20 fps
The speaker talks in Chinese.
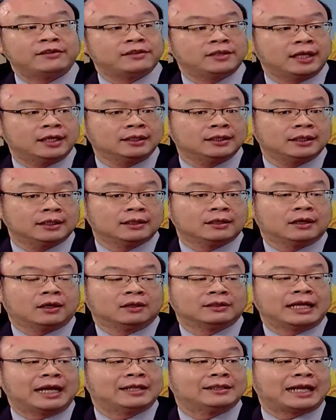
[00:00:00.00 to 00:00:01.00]
生。
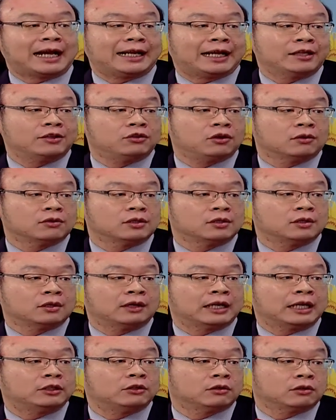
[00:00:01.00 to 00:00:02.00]
哦，他打篮球之后，
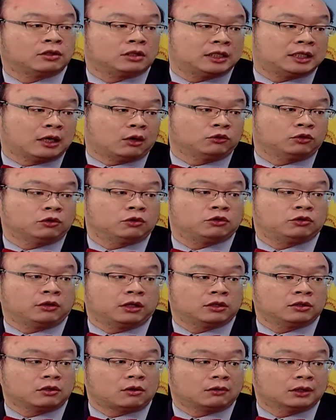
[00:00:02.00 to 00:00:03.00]
他就脚就
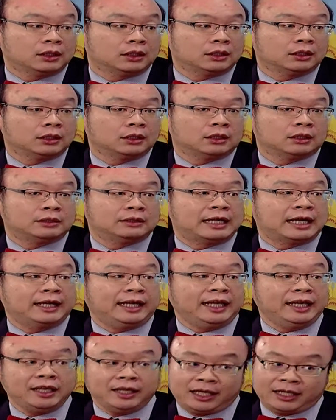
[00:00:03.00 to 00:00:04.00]
血肿了。那
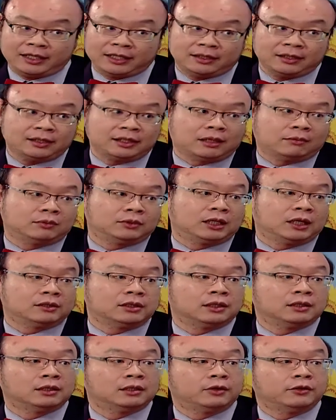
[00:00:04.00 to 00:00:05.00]
一年也是找不到
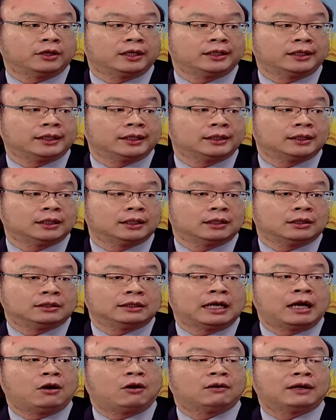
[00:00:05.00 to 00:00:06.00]
任何原因。哎，
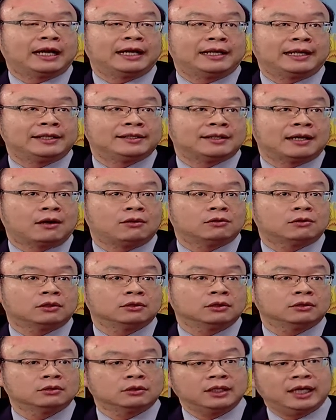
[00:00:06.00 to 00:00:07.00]
那后来来找我，
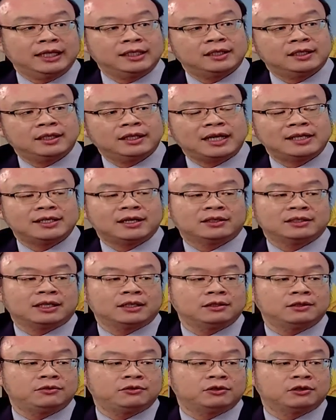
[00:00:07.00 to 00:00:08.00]
就说，哎，这看起来好
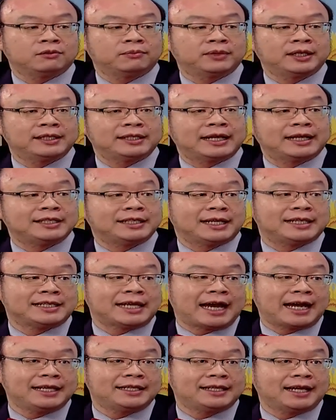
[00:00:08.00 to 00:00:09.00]
像是血友病啊，检
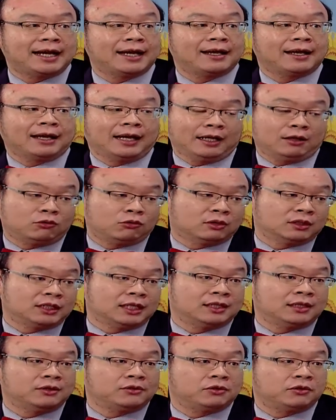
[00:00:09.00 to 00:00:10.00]
查一下，哎，果
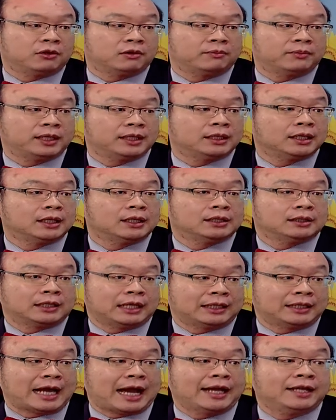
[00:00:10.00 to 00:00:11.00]
真是血友病。
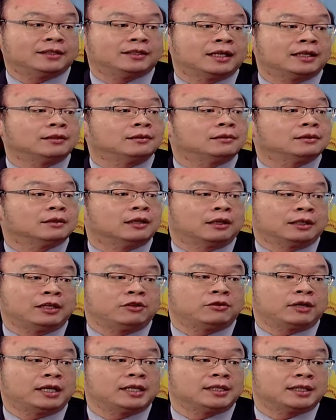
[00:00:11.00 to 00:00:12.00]
他打一针，凝
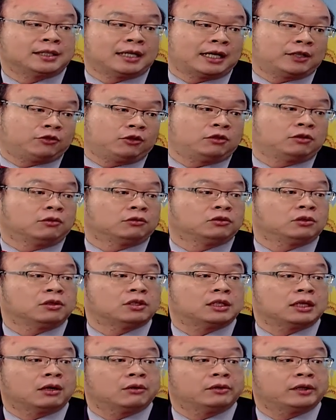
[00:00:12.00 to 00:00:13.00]
血因子，他血肿就
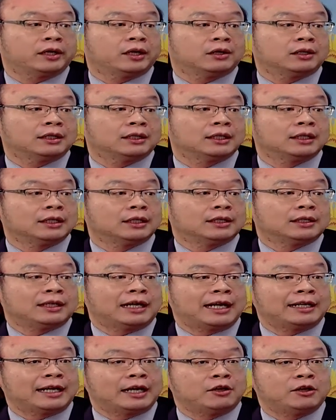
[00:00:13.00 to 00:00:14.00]
消掉了。哎，是。
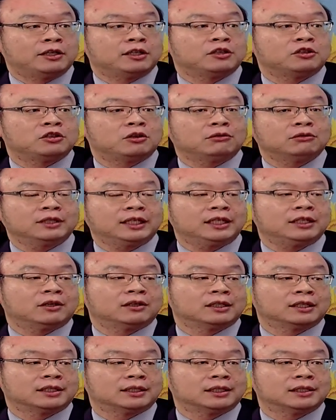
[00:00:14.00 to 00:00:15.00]
那他有一个兄弟，有
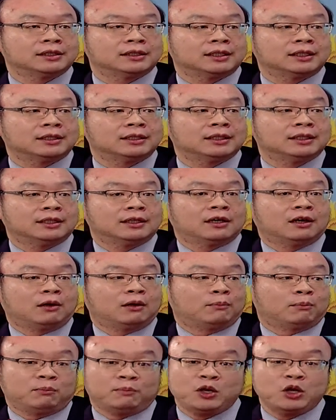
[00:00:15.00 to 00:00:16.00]
一个哥哥，
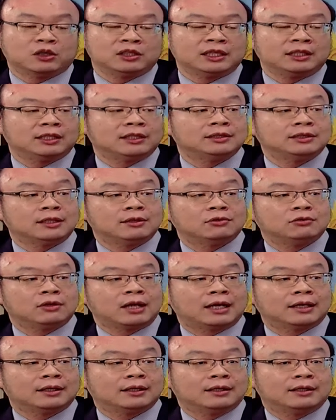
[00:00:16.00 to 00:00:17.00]
哦，没有任何症
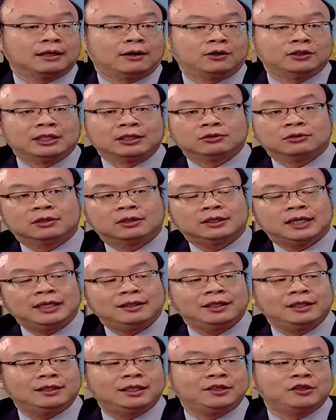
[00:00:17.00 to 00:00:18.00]
状。我想说，哎，
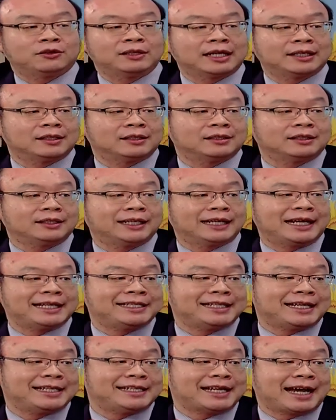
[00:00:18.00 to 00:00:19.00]
弟弟有，那哥哥也来
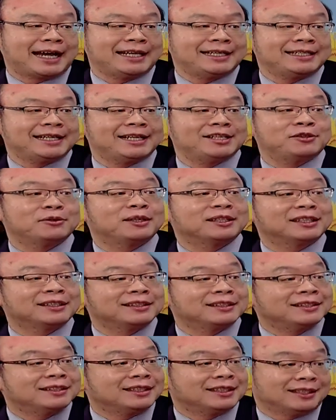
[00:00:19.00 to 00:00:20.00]
检查一下，结果哥
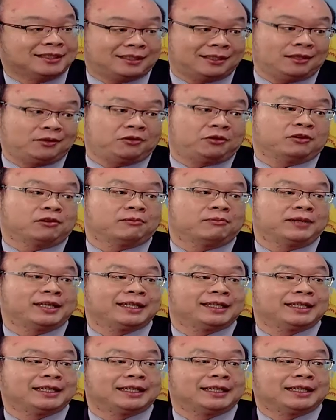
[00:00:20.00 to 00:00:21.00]
哥也是血友
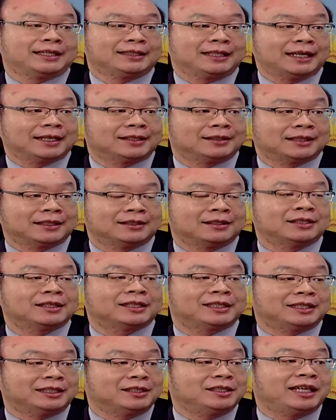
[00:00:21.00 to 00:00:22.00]
病。那哥哥
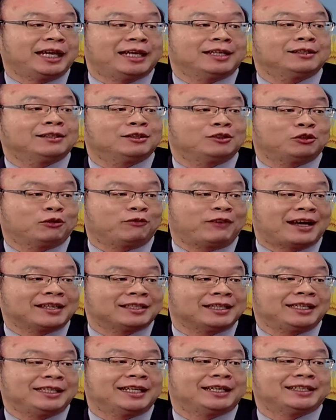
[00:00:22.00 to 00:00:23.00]
隔年就发
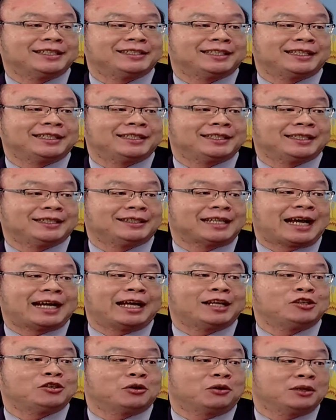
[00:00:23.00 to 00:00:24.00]
生一样的情形，打
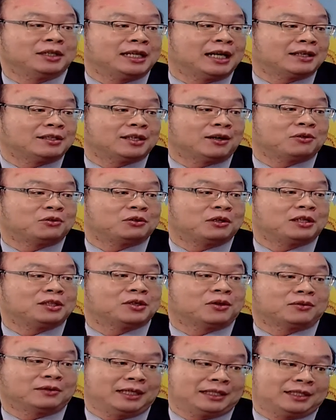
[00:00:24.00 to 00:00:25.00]
篮球一样脚血
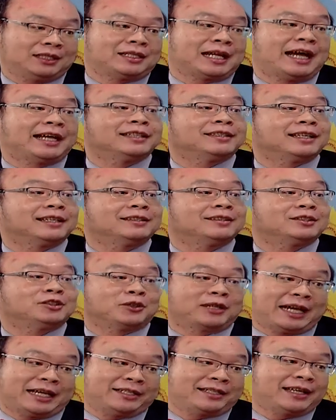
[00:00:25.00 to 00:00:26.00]
肿，也是打一针
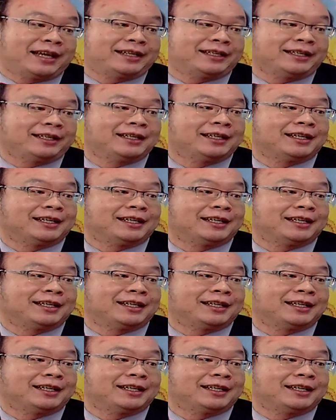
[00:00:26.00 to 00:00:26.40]
就改善了。所